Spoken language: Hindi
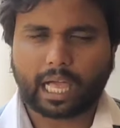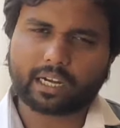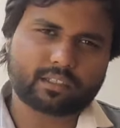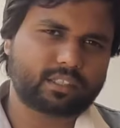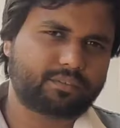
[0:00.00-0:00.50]

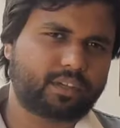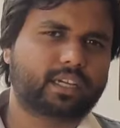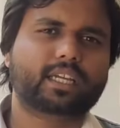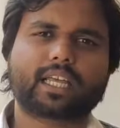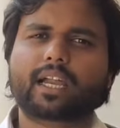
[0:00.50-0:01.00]
कारण सिर्फ
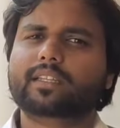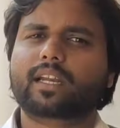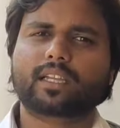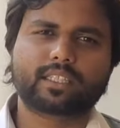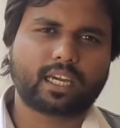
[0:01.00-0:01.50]
एक है
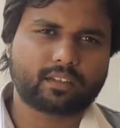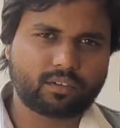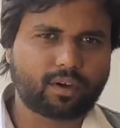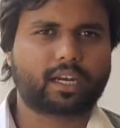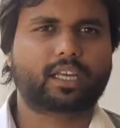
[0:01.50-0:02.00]
धारदार
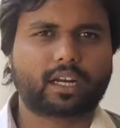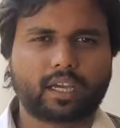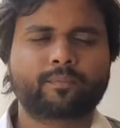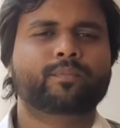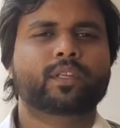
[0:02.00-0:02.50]
हथियार से वार
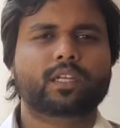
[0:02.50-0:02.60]
करना